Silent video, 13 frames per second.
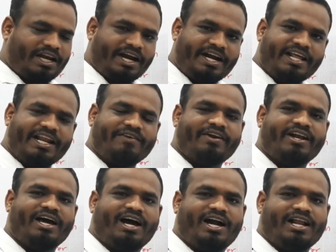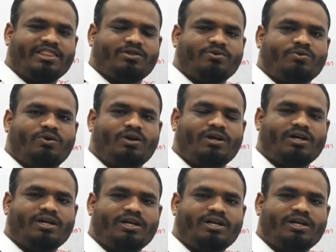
ரெண்டரை வருட காலத்துக்குள்